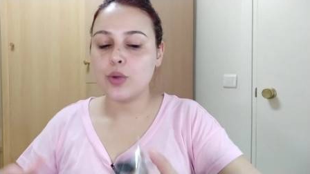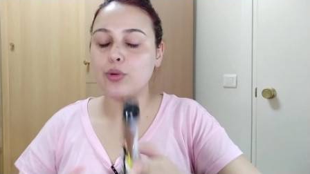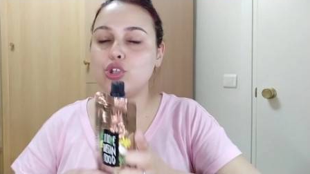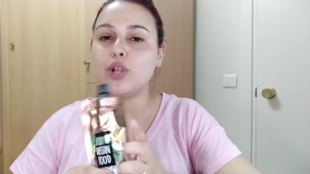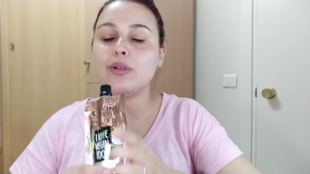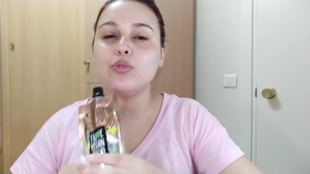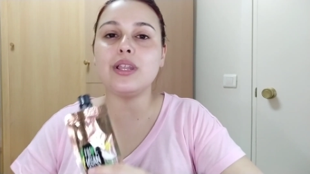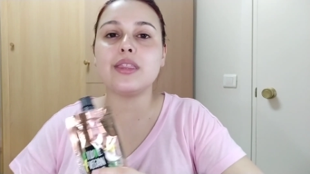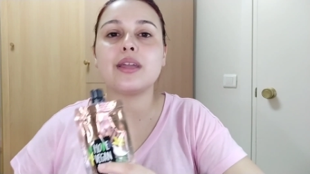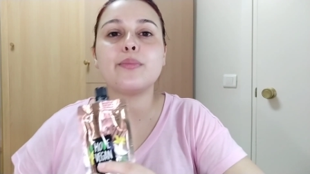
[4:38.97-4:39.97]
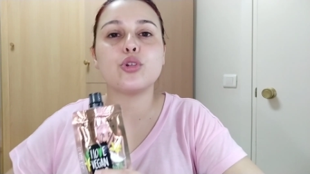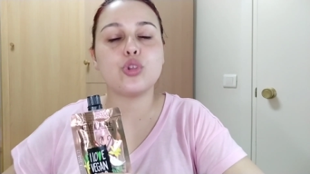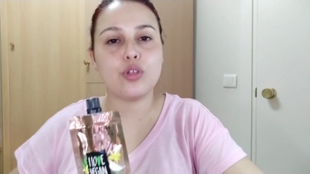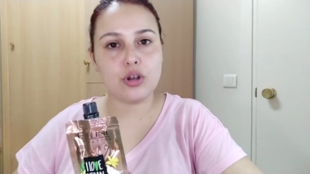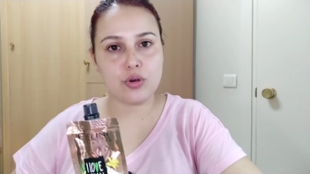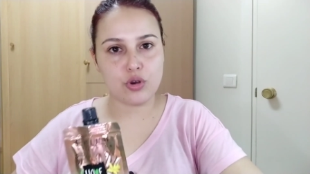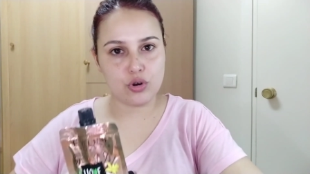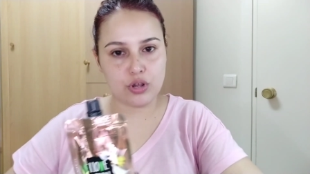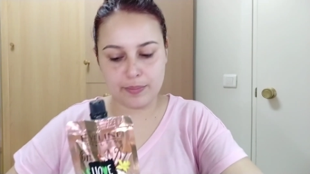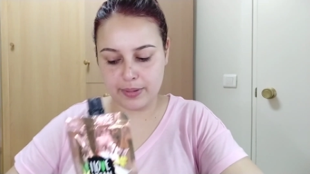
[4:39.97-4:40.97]
pues yo lo voy a utilizar por todas
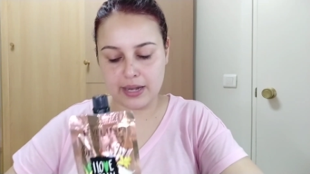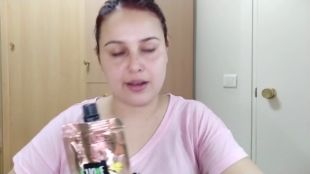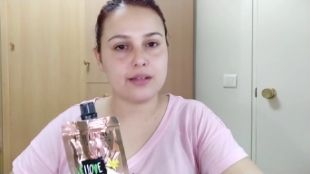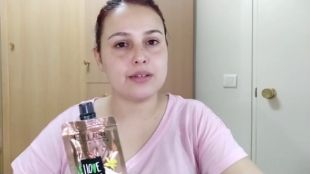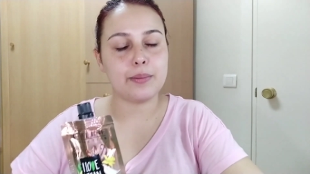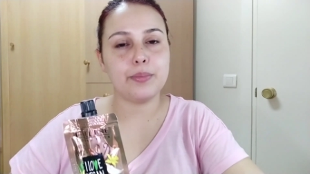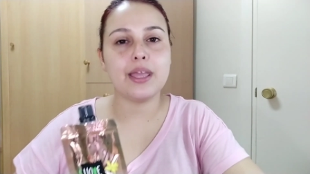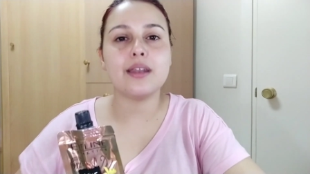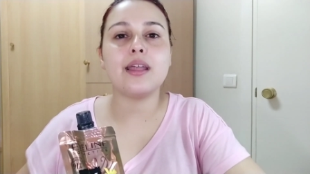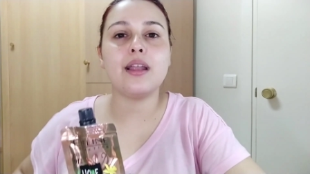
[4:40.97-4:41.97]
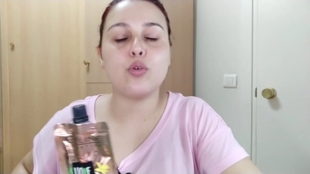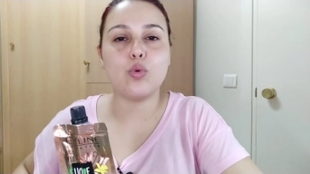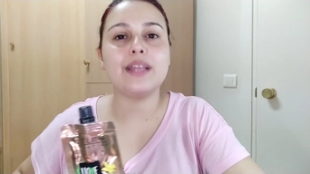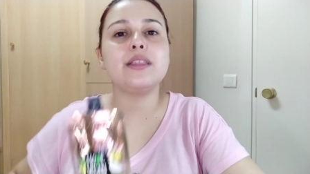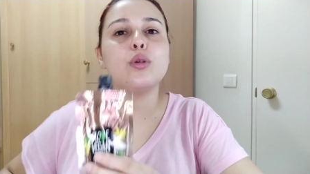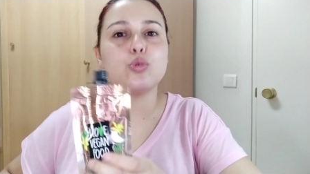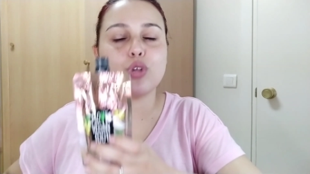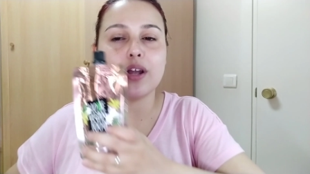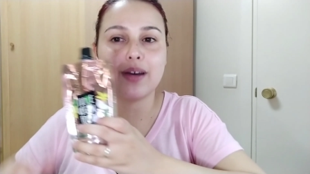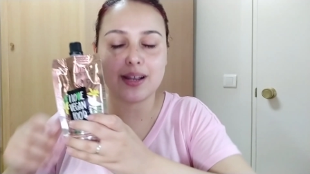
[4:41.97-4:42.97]
las piernas. Las piernas, el culete, incluso
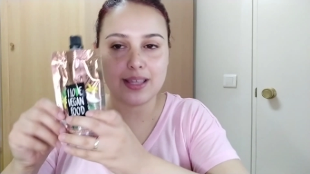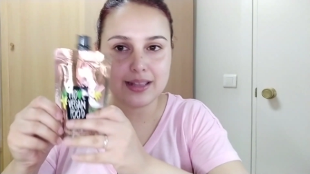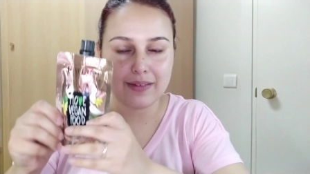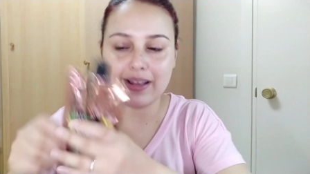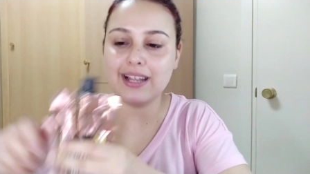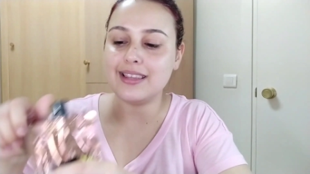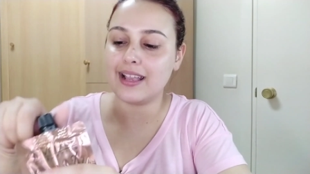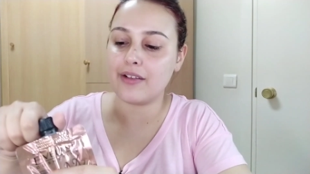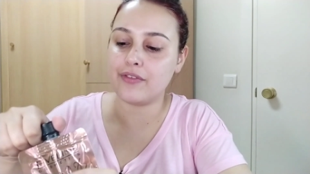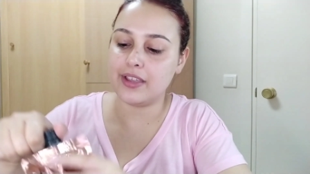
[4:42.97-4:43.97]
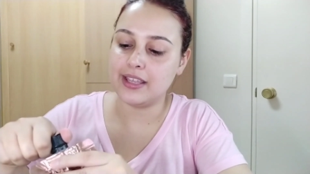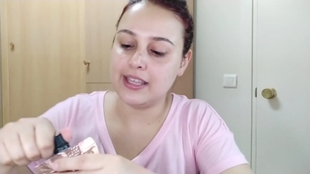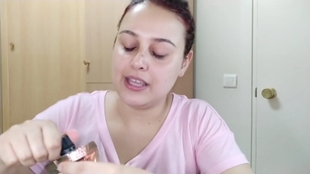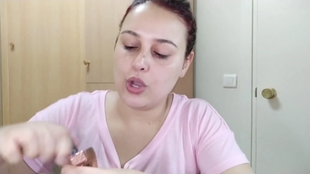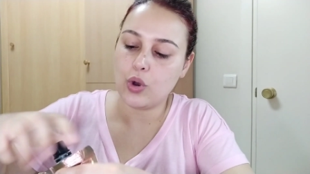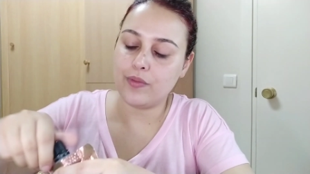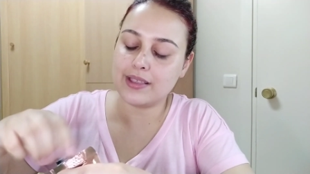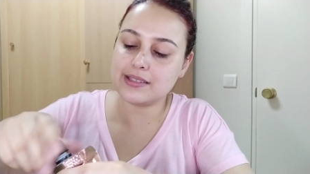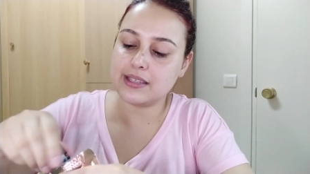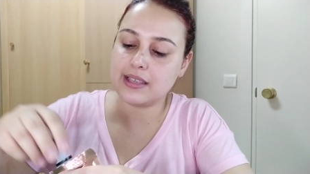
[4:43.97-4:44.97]
la barriguita, ¿vale? El de café. Os voy a
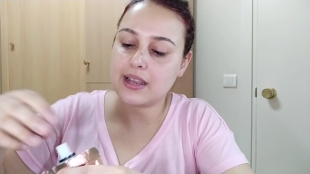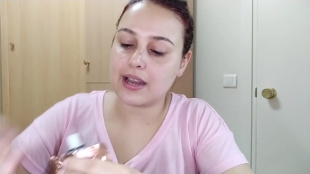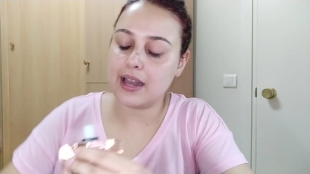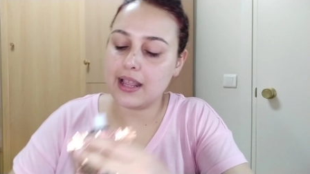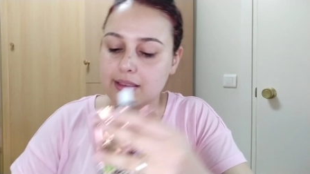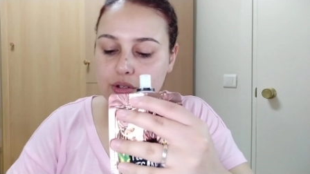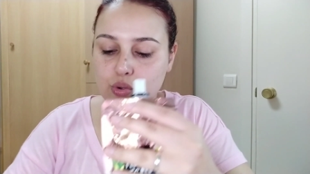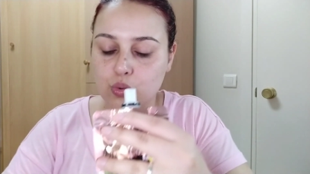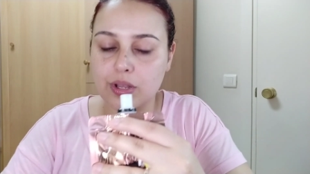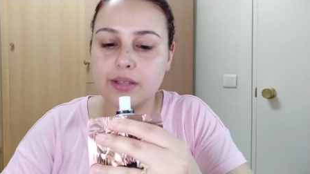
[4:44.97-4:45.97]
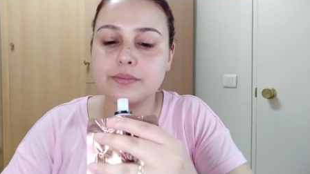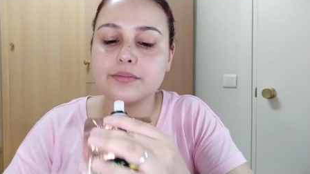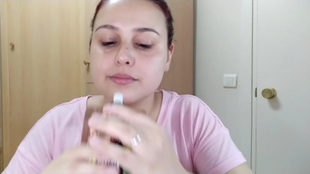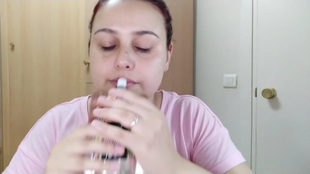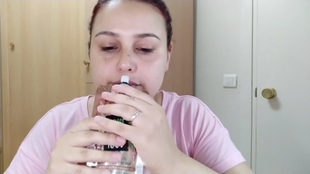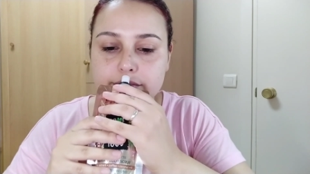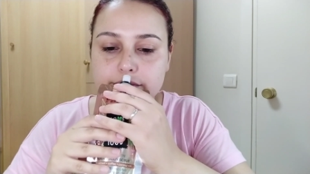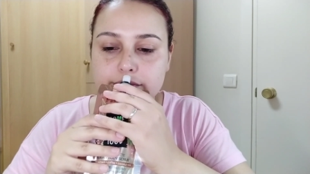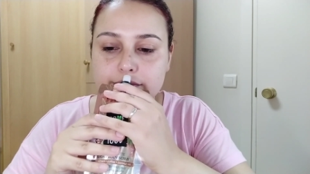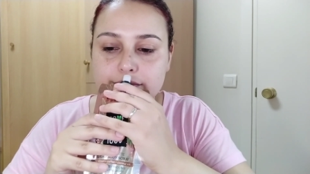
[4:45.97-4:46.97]
enseñar la textura.
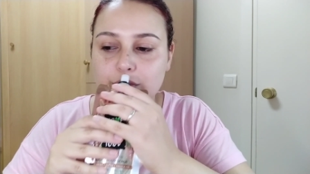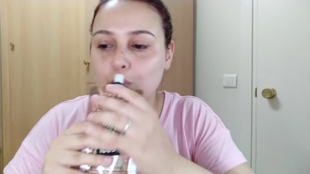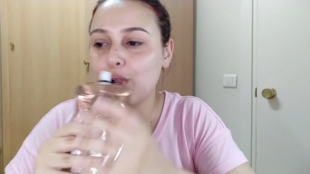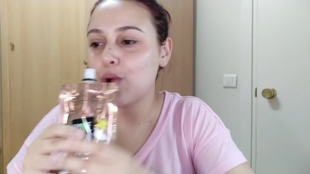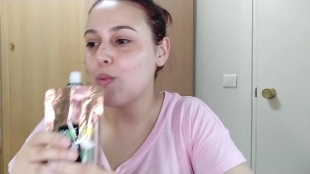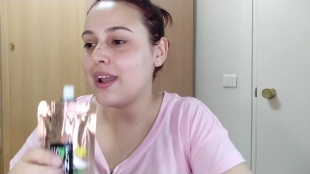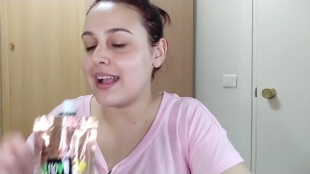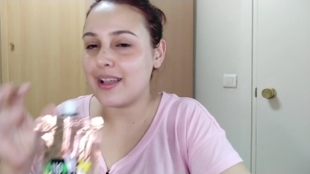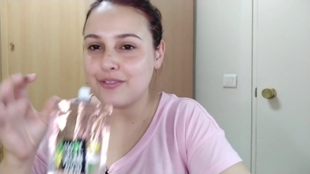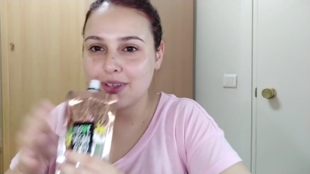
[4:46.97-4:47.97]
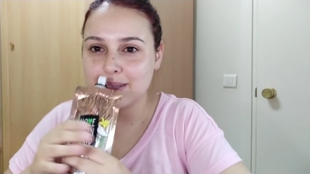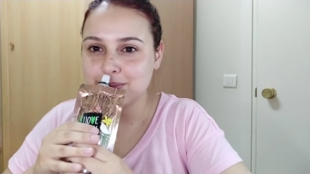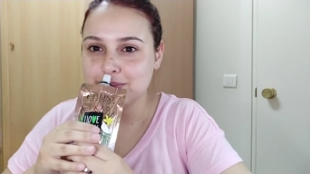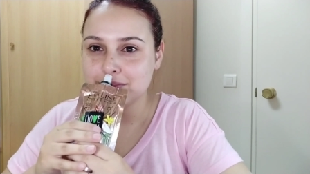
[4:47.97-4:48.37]
Bueno, huele a café.